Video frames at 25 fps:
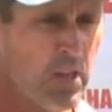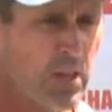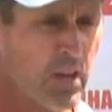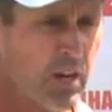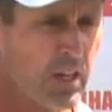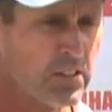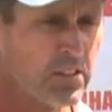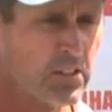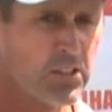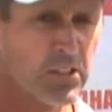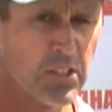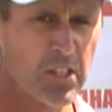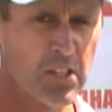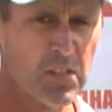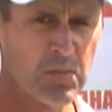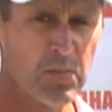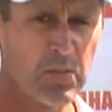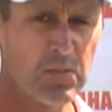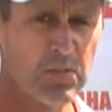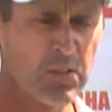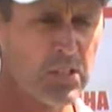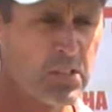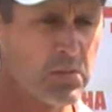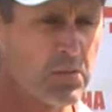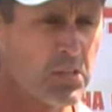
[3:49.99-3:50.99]
А сейчас мы
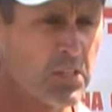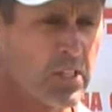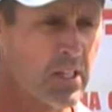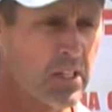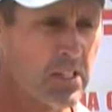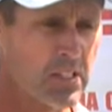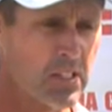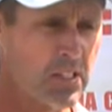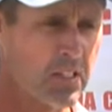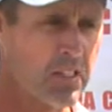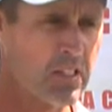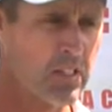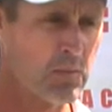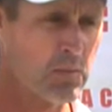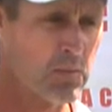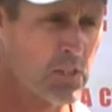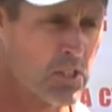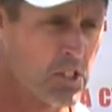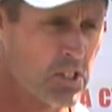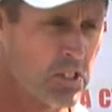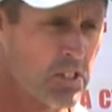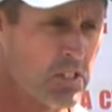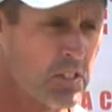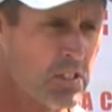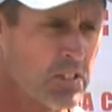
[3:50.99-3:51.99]
видим заросли
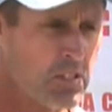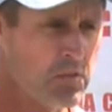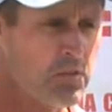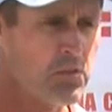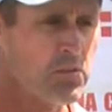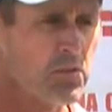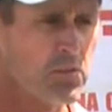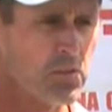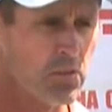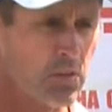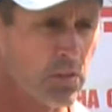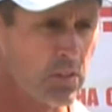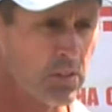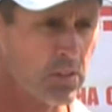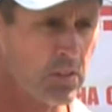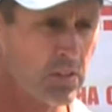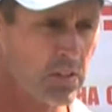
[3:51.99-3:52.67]
камышей и все.